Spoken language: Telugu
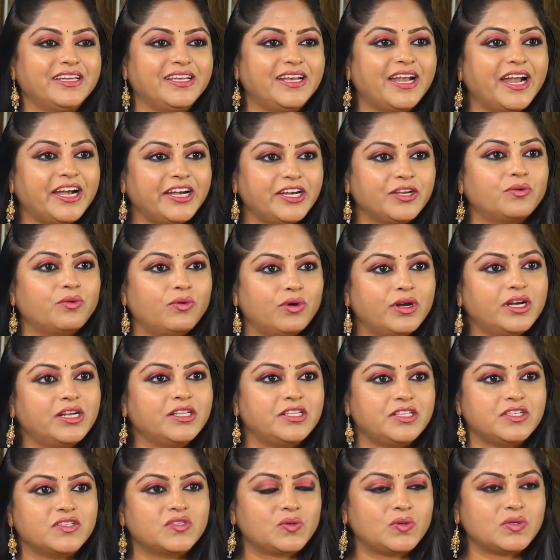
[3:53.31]
ఇలాంటి కోళ్ళని
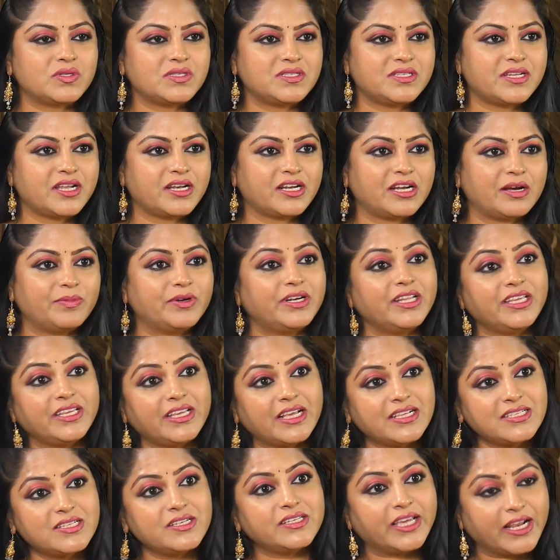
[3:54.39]
తీసుకొస్తున్నారు కాబట్టి
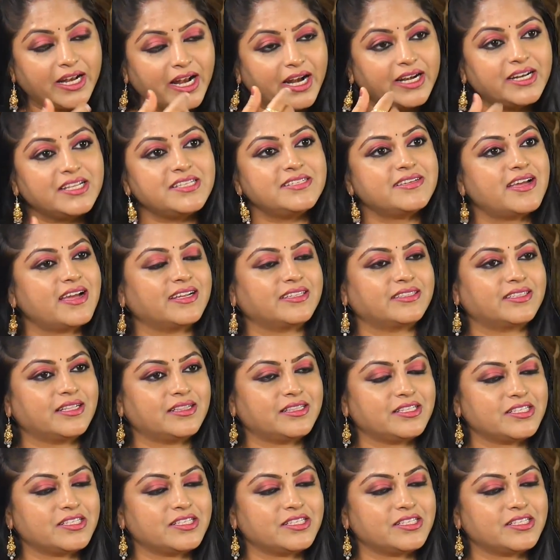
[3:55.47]
అసలు ఎలాంటి జాగ్రత్తలు